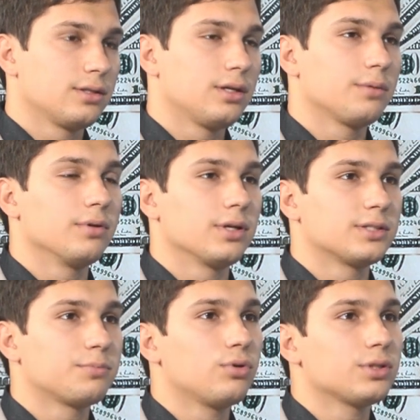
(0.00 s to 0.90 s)
них была
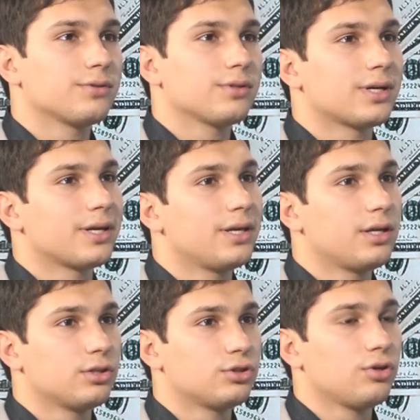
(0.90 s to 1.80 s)
использована,
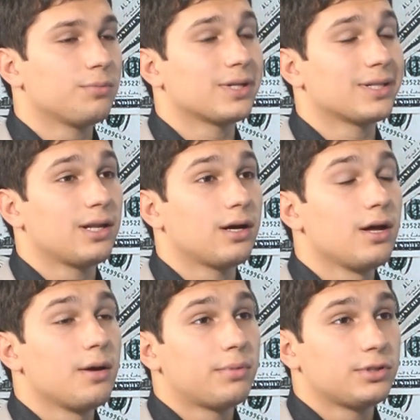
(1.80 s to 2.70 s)
какие еще именно для
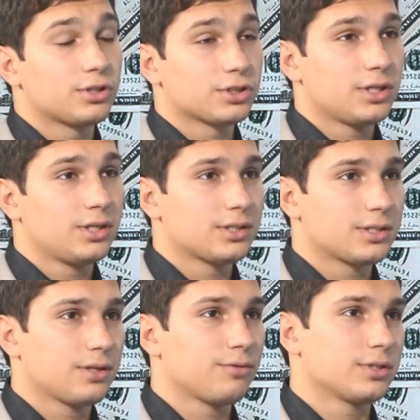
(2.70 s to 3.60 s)
поддержания
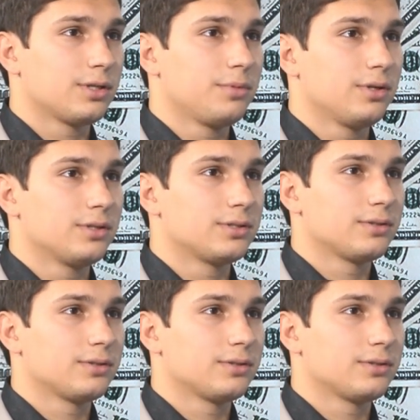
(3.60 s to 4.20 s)
ценовой стабильности?